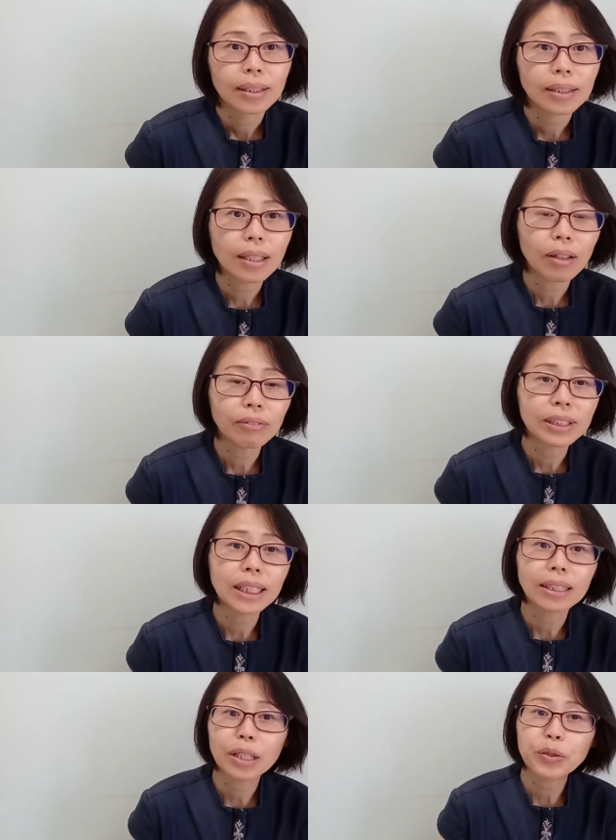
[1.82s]
大家好，分
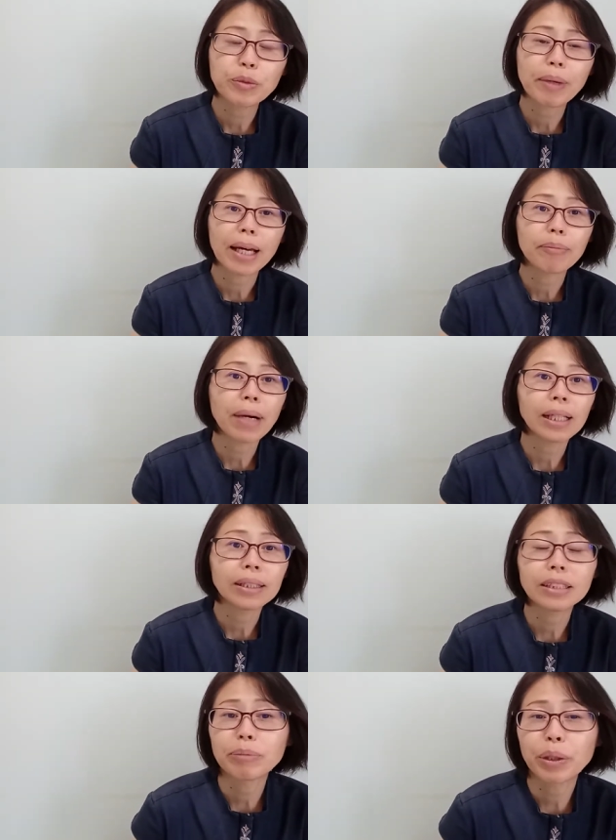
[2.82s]
享一下女排霸
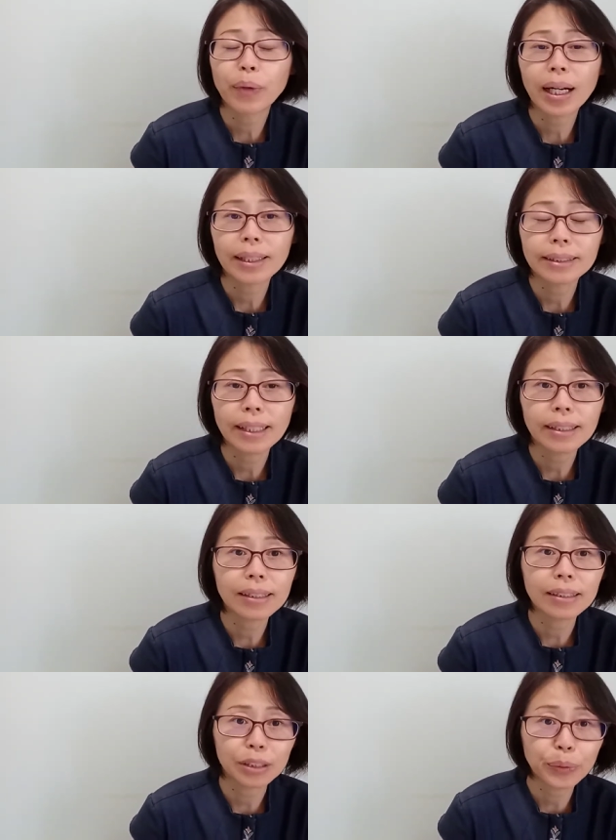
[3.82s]
凌姐妹花李在
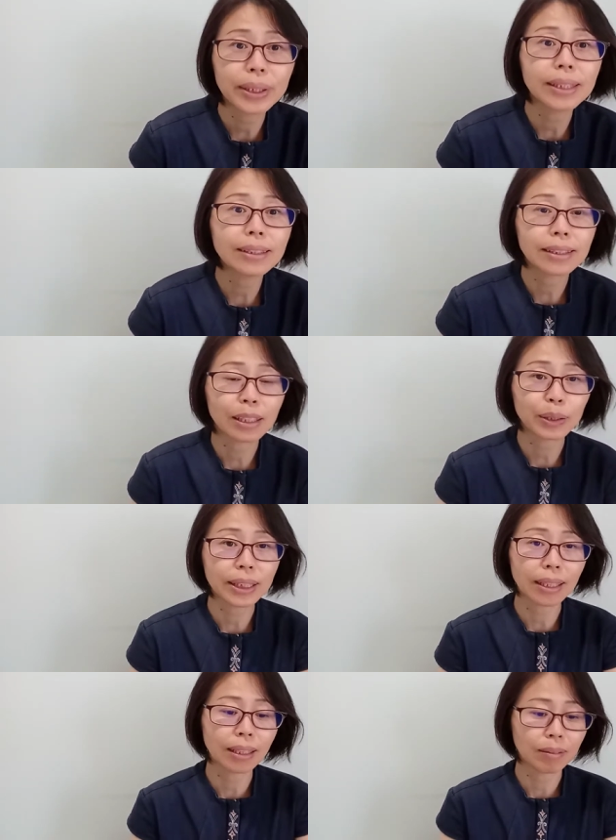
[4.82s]
英、李多英的消
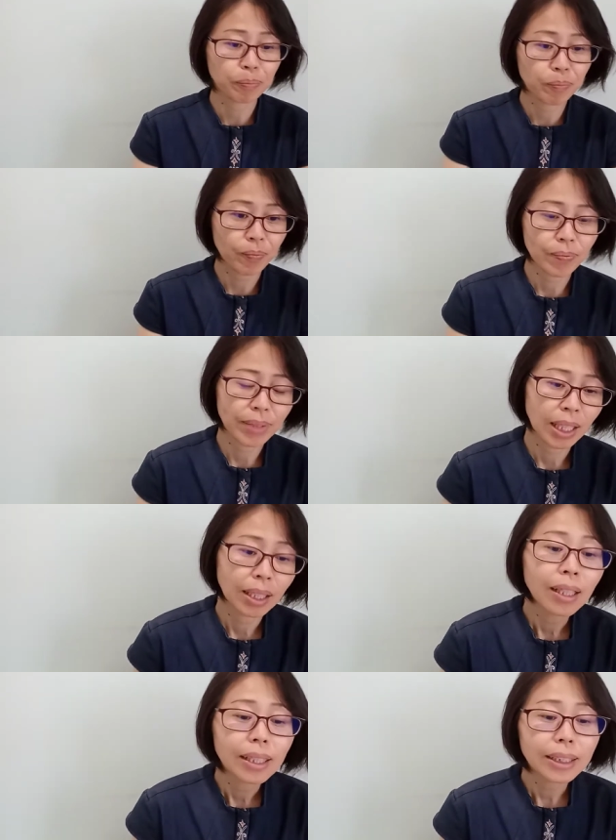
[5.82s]
息啊。
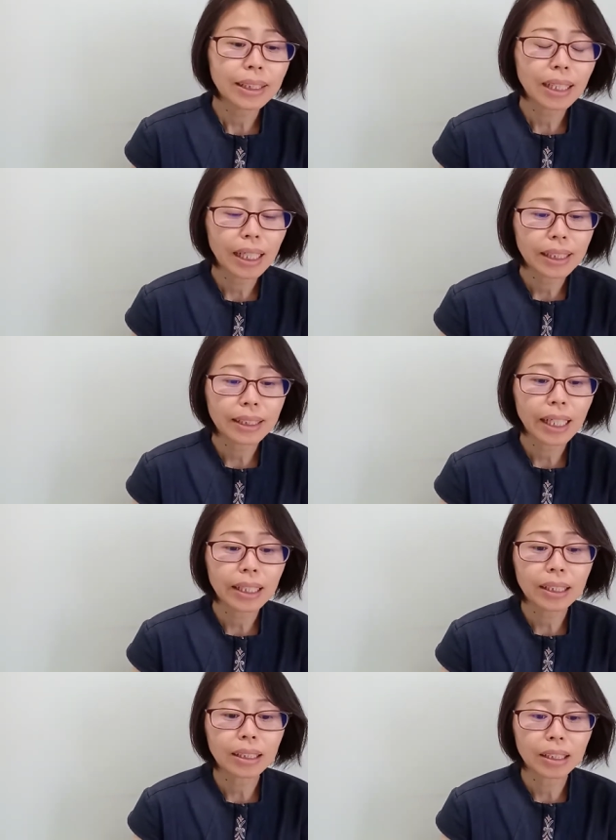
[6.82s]
近日，李在
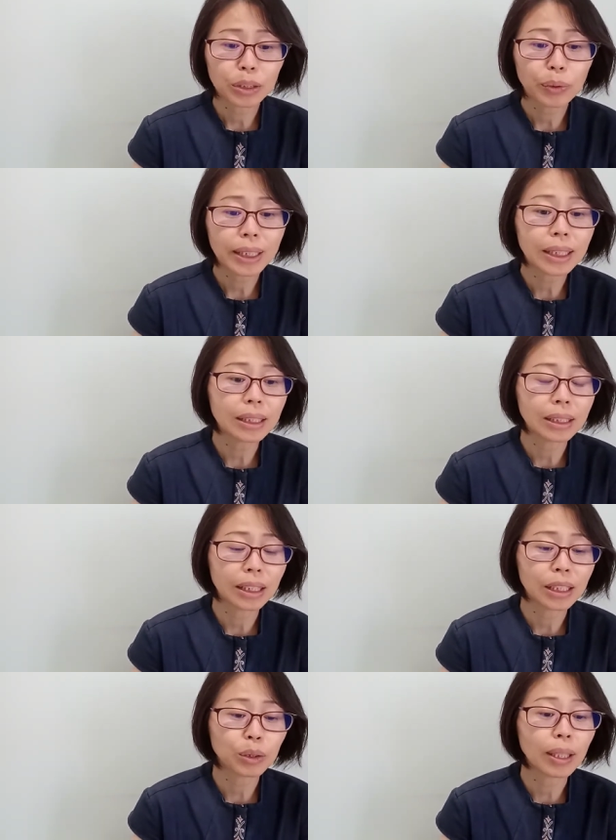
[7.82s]
英、李多英
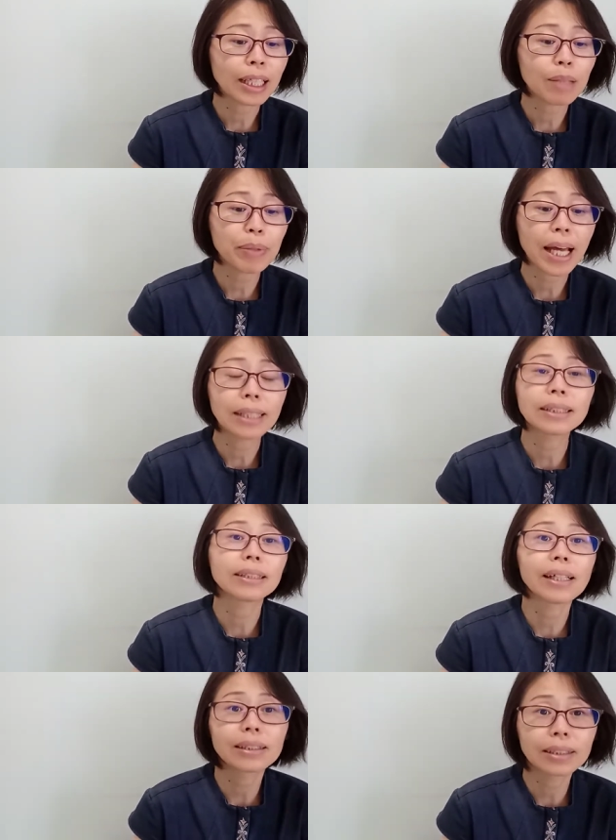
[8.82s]
接受了
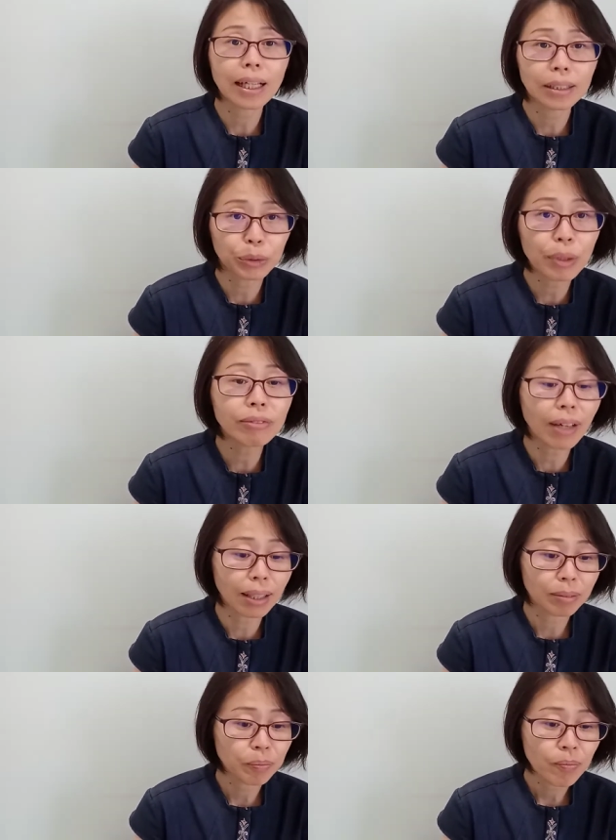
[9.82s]
KBS 电视台的专
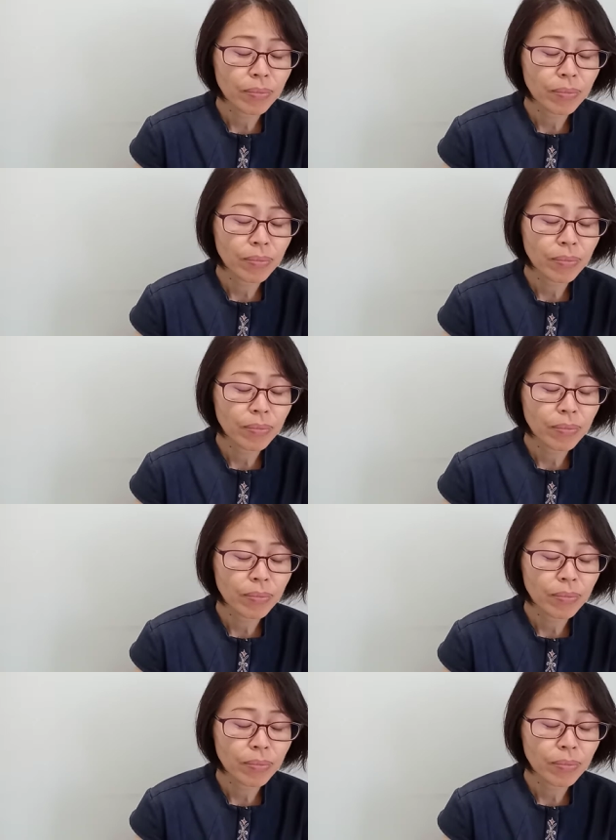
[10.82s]
访。